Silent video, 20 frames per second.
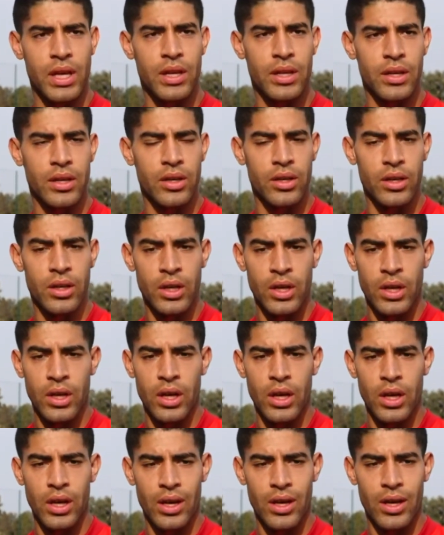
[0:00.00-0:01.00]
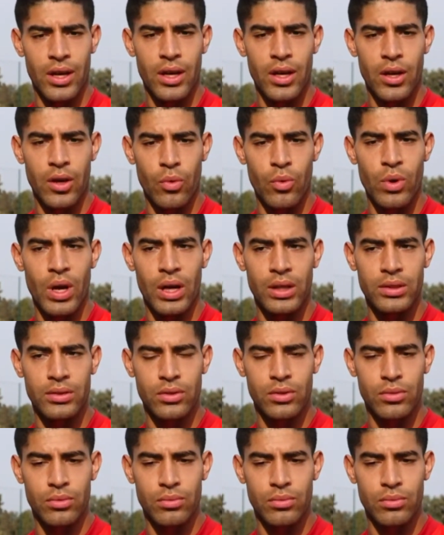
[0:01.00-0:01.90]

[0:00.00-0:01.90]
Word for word: telling you, uh, we are